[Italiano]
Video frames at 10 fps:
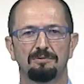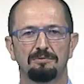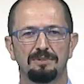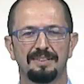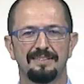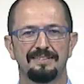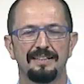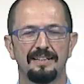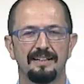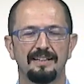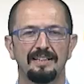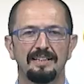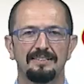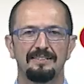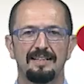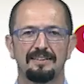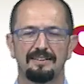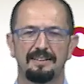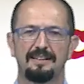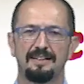questa sera. Si tratta
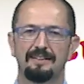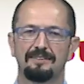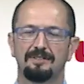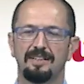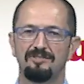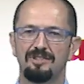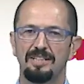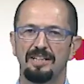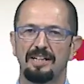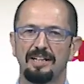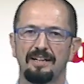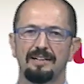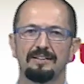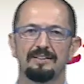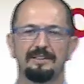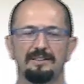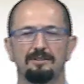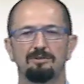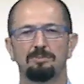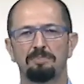della, di una leggenda che, eh, il
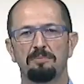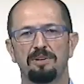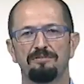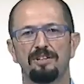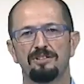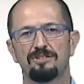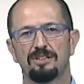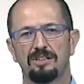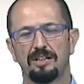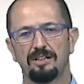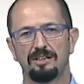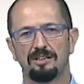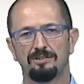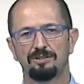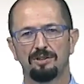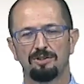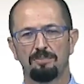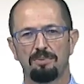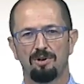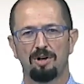cui il primo a riferircelo è lo scrittore
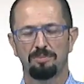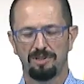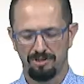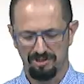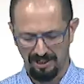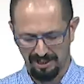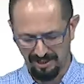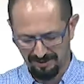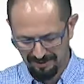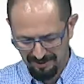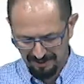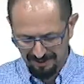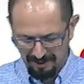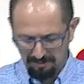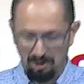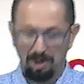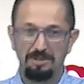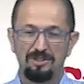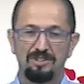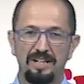Procopio di Cesarea. Procopio
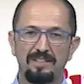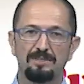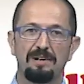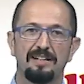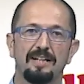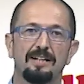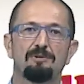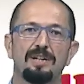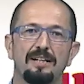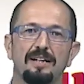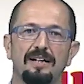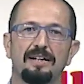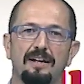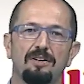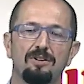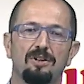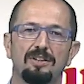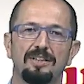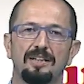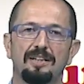di Cesarea ci parla della guerra
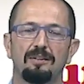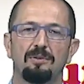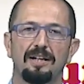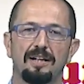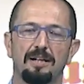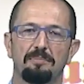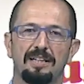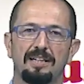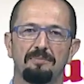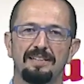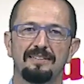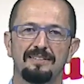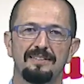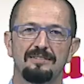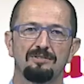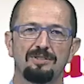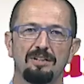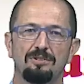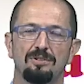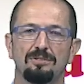greco-gotica, la guerra che praticamente nel VI
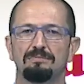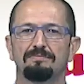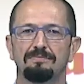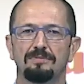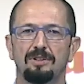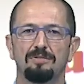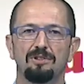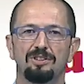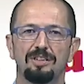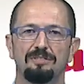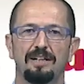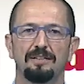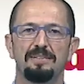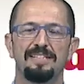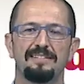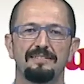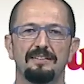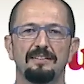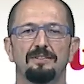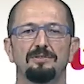secolo mh, coinvolgeva i
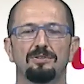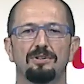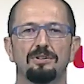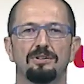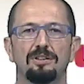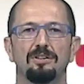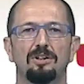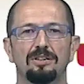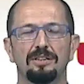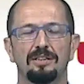bizantini contro i goti.